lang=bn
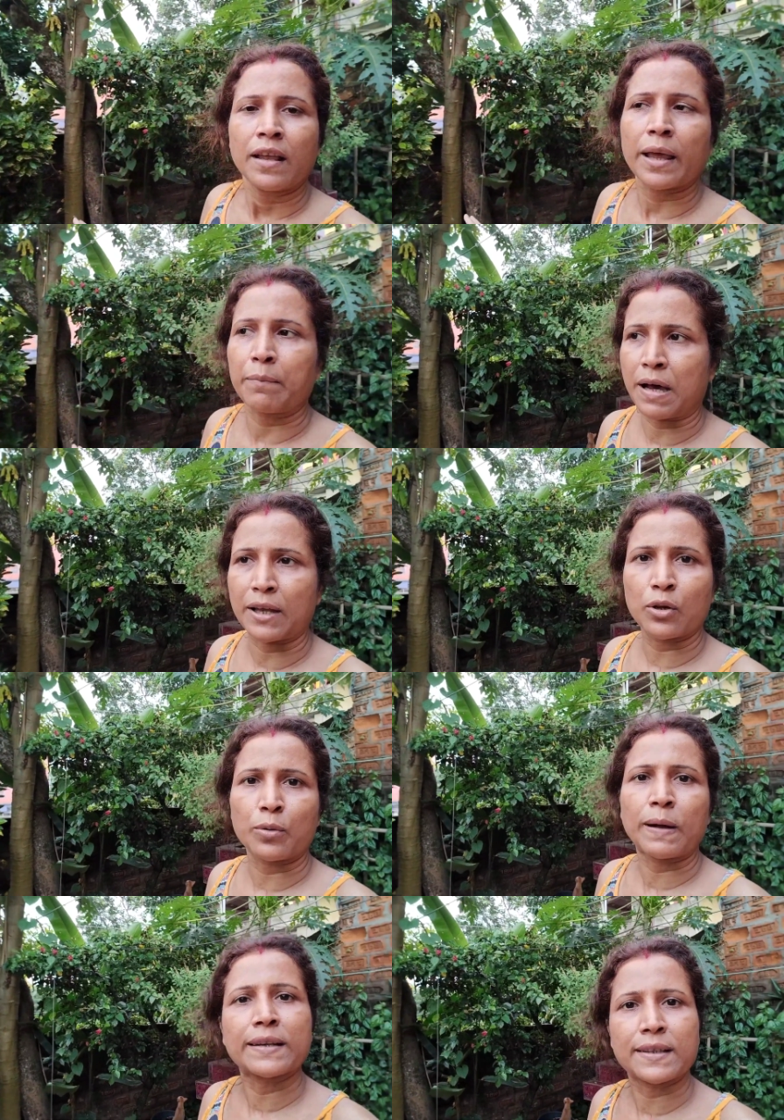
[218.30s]
হ্যাঁ ভালো
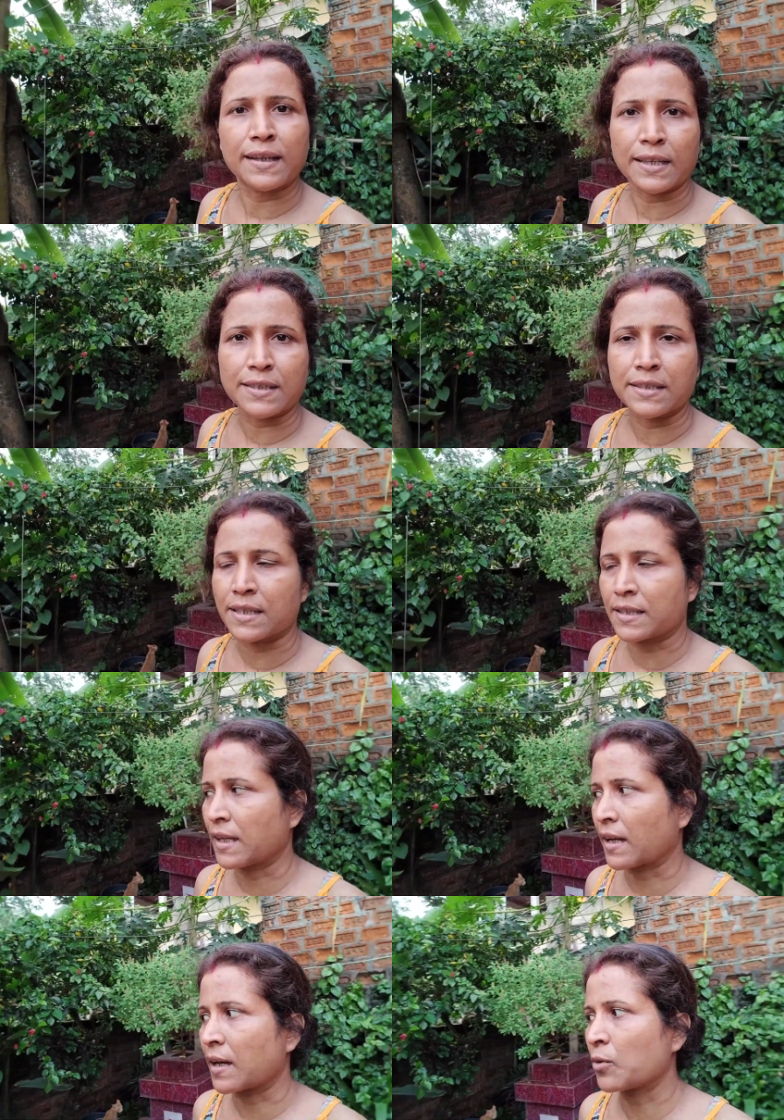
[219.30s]
বাড়িতে গাছগাছালি
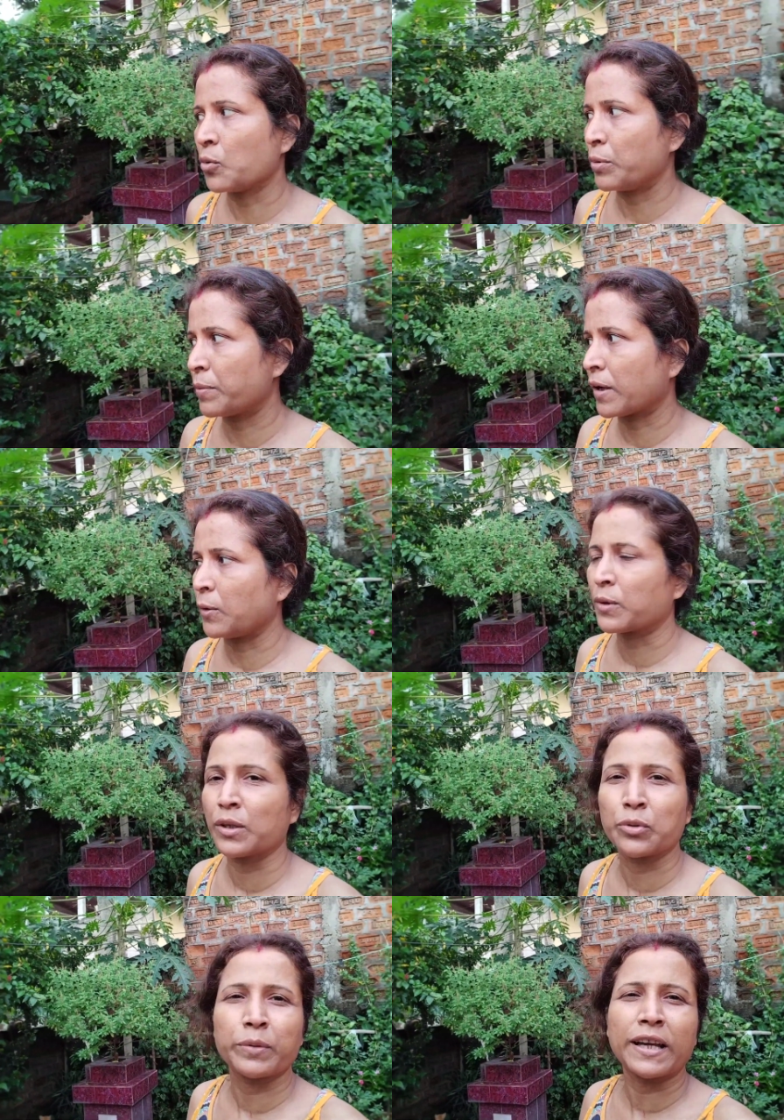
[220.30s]
থাকা খুবই ভালো
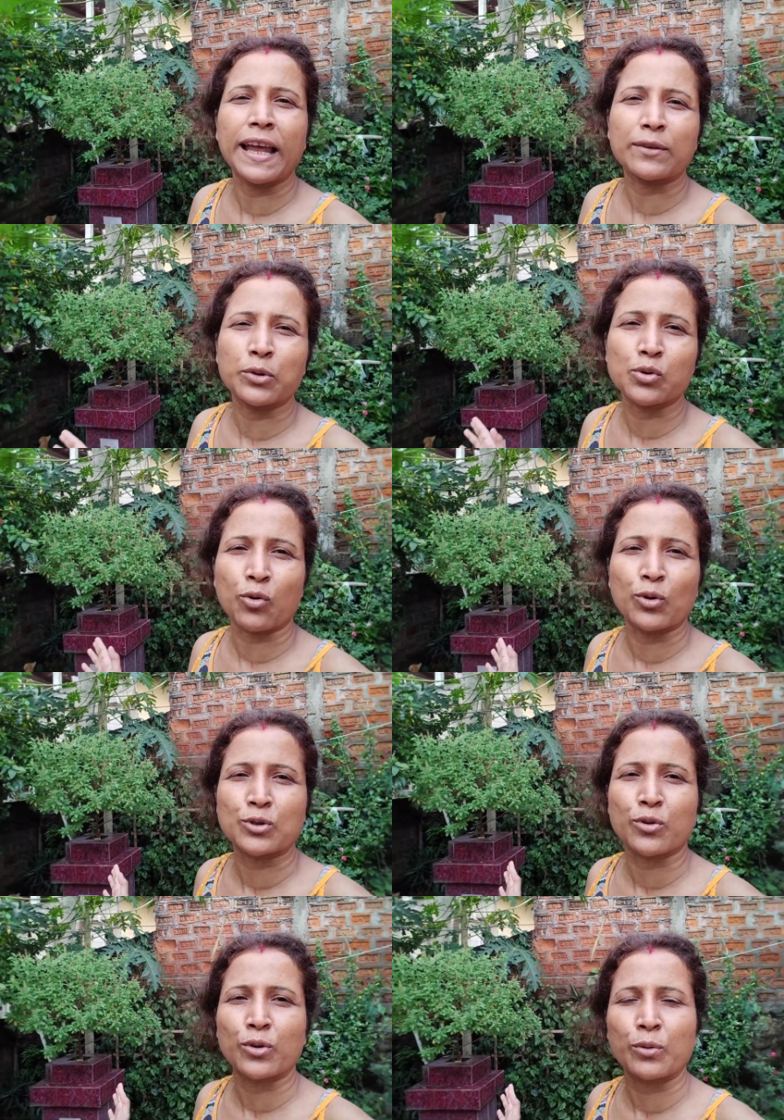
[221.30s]
কিন্তু মানে এত
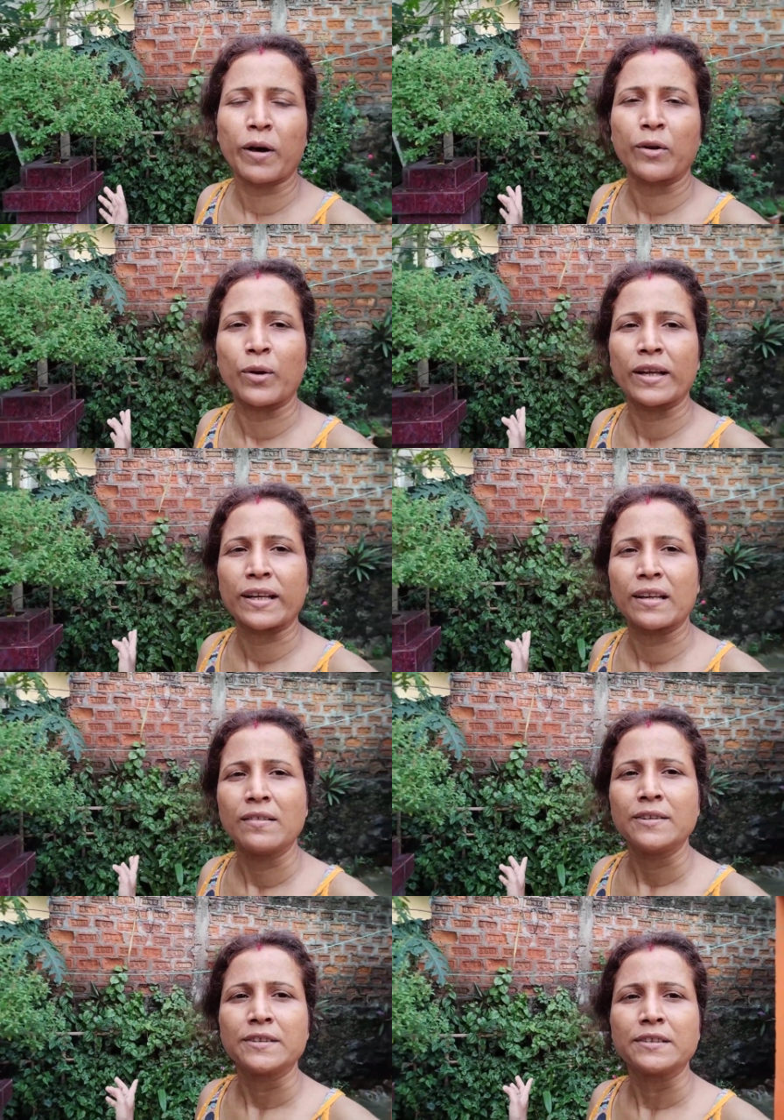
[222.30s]
জঙ্গল জঙ্গলও ভালো লাগে না
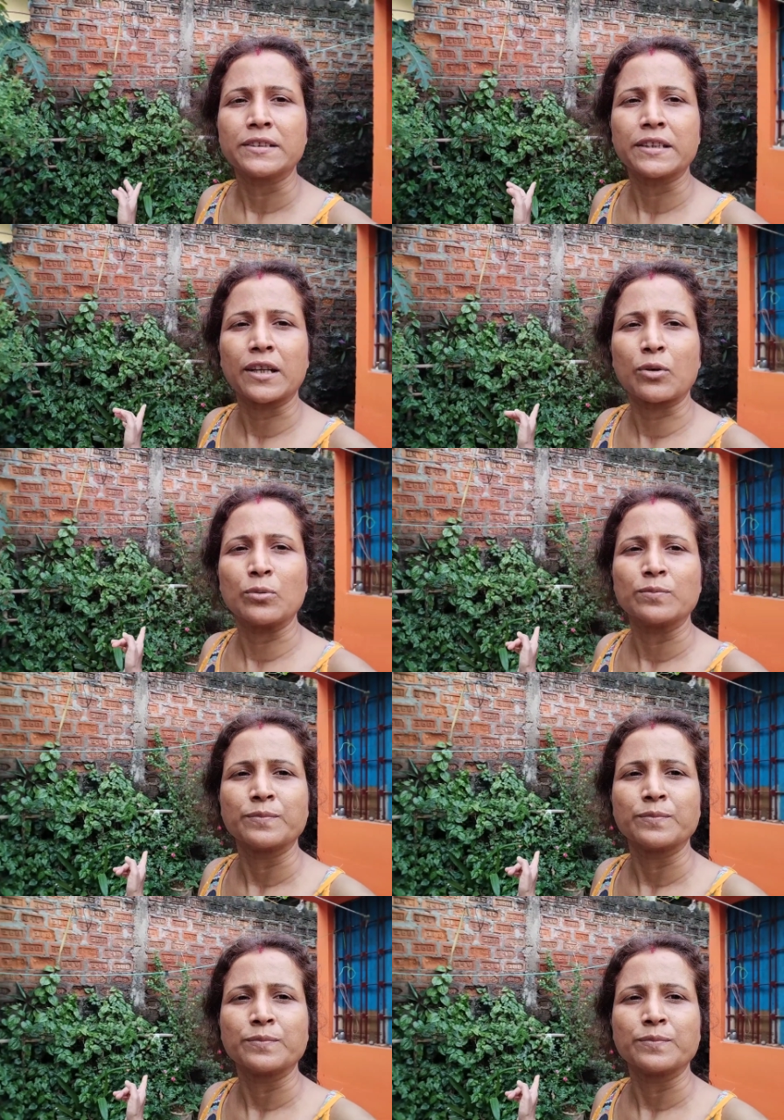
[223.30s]
দেখো